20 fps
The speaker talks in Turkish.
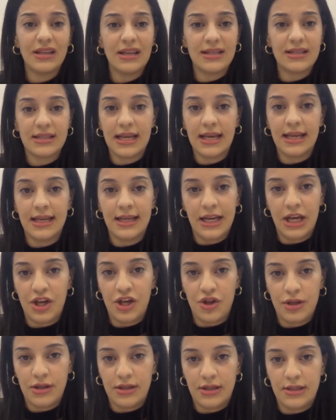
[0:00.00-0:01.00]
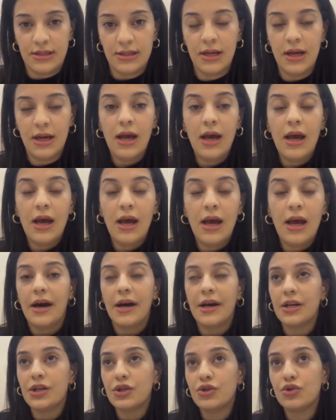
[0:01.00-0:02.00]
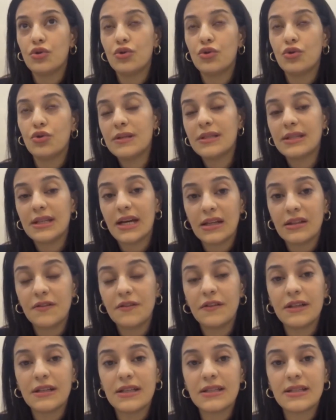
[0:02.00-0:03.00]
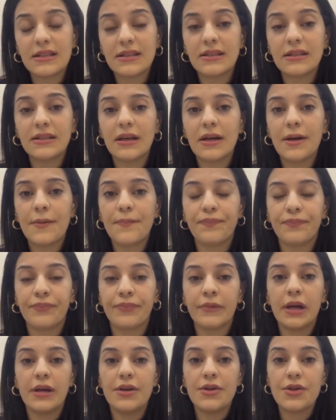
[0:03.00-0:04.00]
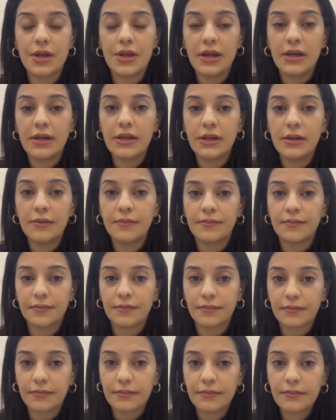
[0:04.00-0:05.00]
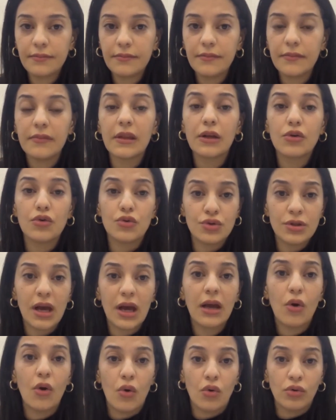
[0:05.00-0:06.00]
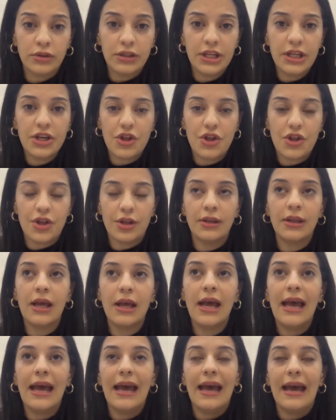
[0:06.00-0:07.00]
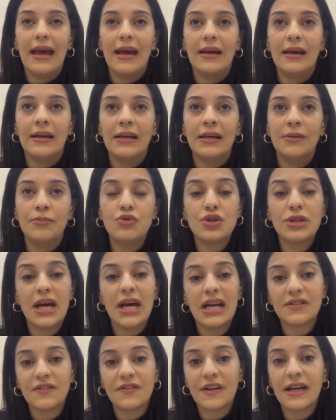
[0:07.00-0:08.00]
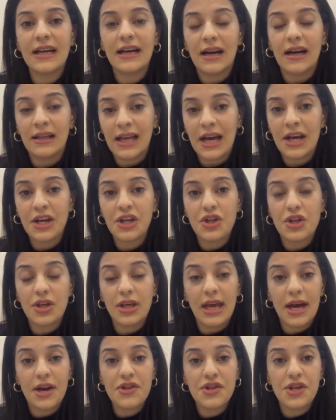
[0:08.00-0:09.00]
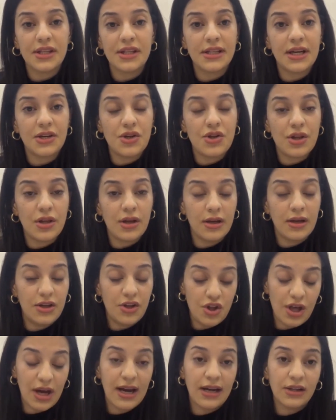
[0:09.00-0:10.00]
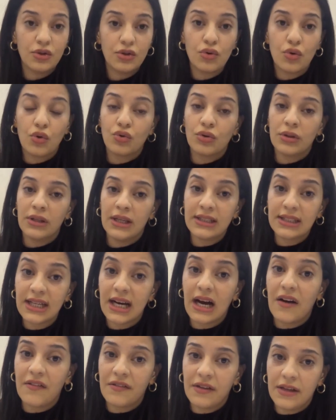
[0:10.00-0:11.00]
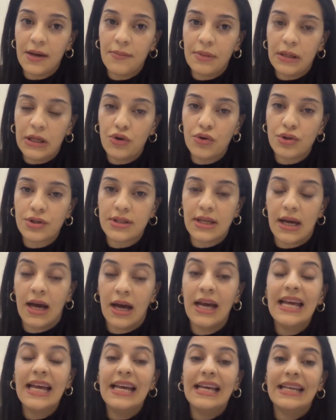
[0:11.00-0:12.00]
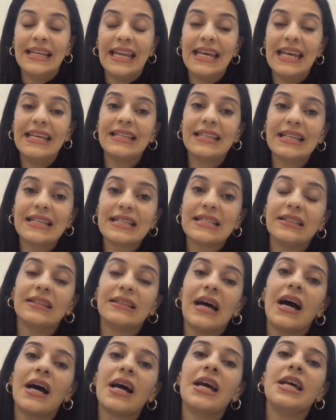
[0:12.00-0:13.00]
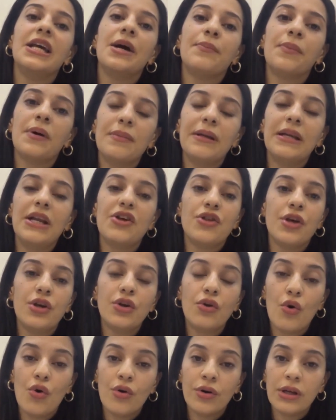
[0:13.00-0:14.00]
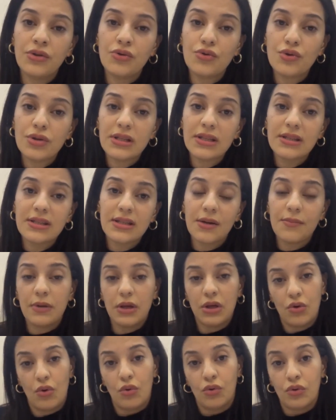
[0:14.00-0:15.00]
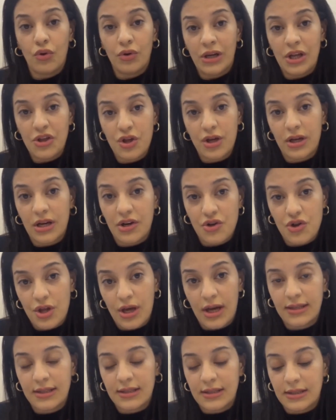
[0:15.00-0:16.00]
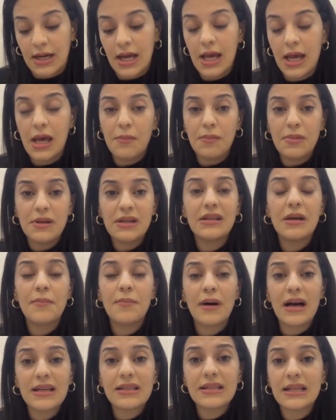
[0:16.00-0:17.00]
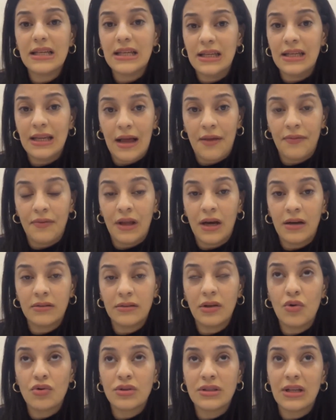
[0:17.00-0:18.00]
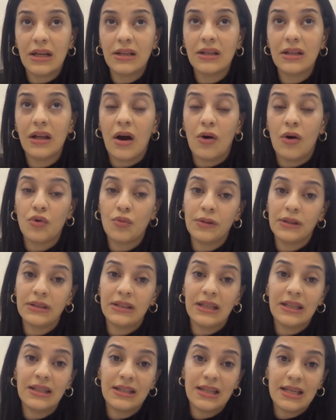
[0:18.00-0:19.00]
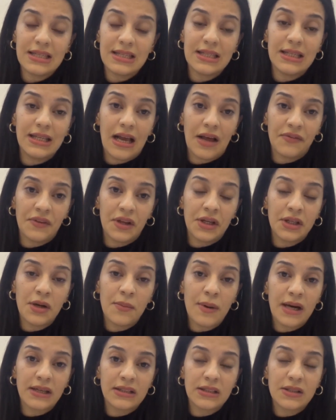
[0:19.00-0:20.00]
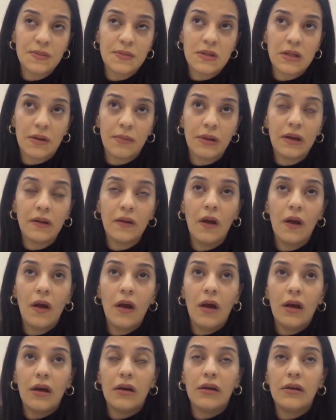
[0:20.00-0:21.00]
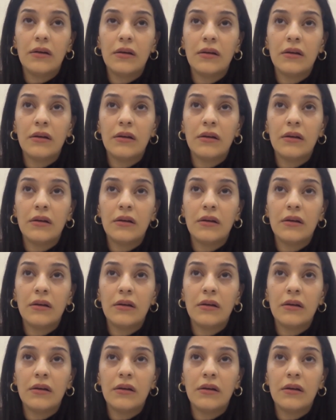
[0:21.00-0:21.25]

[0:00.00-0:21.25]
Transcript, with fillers: destekleyicidir. ISTQB sertifikasının da ıı, içeriği güzel olduğu için e, bu sertifikayı alan kişi gerçekten iç, içerdiği konuları kavrayabiliyorsa, neyi nasıl daha iyi yapabileceğini öğreniyorsa tabii ki onu öne çıkaracaktır. Bir de bazı ilanlarda özellikle Avrupa'daki test ilanlarına baktığın zaman e,